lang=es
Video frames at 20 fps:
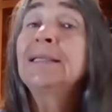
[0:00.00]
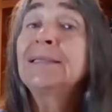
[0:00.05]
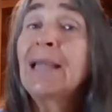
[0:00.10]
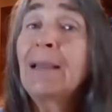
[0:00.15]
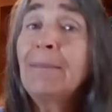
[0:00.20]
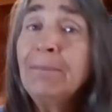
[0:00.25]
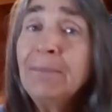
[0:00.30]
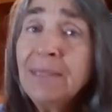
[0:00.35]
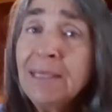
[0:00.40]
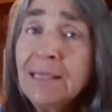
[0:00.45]

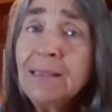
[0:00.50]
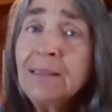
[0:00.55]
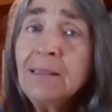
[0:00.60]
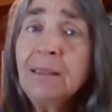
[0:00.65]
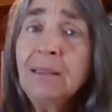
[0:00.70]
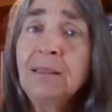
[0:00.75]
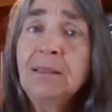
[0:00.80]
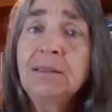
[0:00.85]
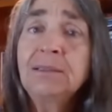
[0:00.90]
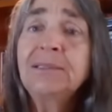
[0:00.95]
también
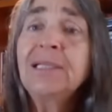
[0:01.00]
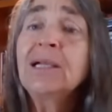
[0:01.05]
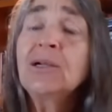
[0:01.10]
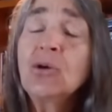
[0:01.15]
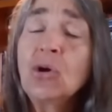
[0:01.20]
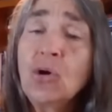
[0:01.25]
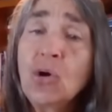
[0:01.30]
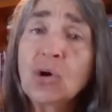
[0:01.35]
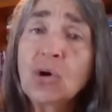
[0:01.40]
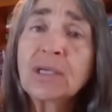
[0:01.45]

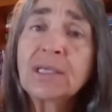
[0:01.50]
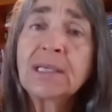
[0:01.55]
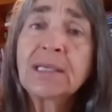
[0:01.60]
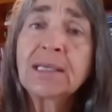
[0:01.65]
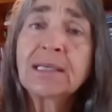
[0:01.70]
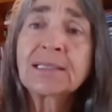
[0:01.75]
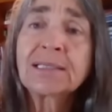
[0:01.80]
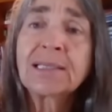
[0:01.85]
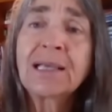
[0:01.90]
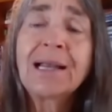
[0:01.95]

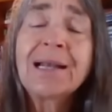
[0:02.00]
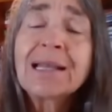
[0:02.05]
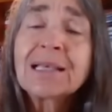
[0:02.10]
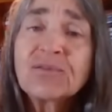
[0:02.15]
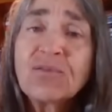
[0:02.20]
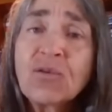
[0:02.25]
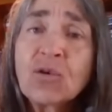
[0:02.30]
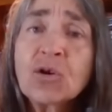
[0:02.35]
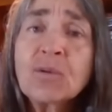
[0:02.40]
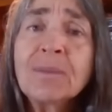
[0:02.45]
tecnológicas,
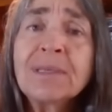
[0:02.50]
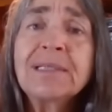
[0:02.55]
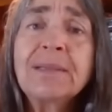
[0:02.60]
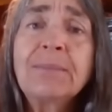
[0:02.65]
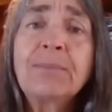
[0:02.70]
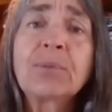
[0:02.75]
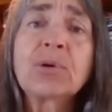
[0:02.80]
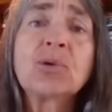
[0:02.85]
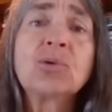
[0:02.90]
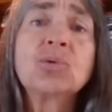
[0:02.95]
las formas
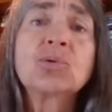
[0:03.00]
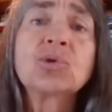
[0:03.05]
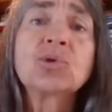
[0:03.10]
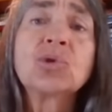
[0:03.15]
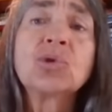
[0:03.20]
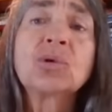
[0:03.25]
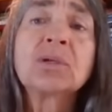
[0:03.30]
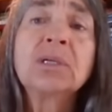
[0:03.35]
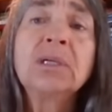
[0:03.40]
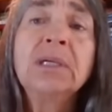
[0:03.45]
de
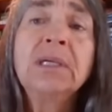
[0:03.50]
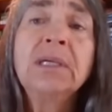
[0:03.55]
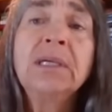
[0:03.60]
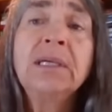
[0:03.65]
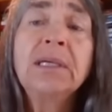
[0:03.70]
producción.